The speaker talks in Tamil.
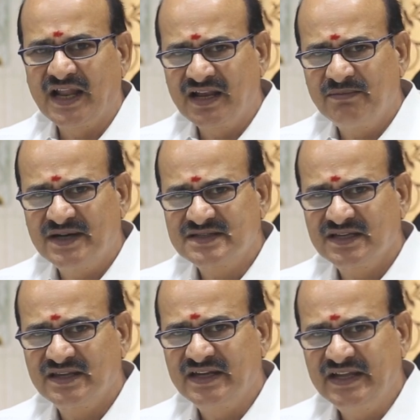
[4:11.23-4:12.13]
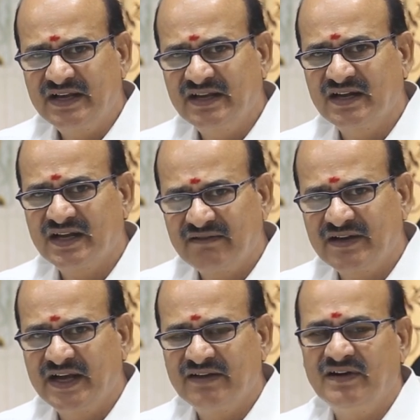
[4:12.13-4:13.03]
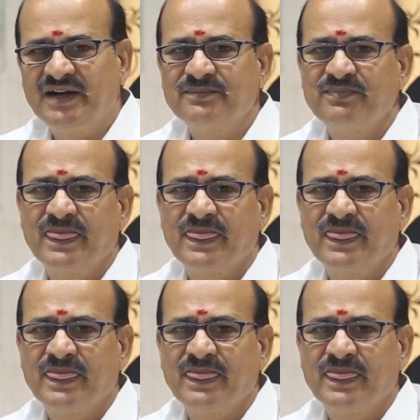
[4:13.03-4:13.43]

நல்ல மனுஷன் திடீர்னு கெட்டவன் ஆகிடுவான்